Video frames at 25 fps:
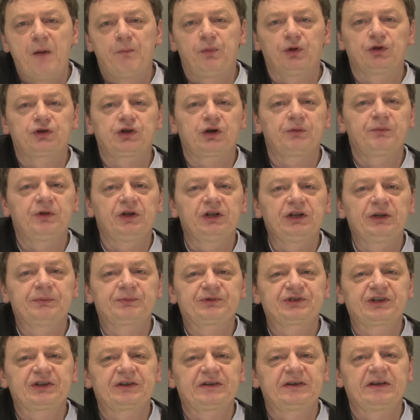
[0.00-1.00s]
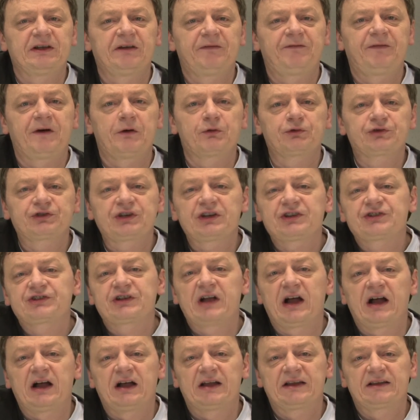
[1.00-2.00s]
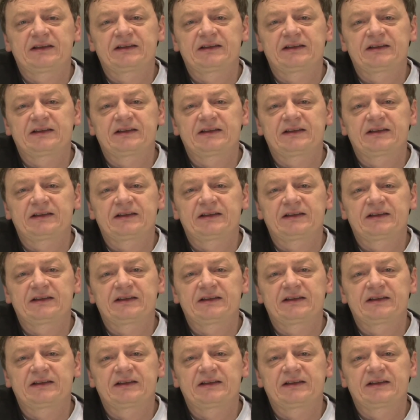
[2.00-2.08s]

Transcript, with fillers: podrobione przez fałszerza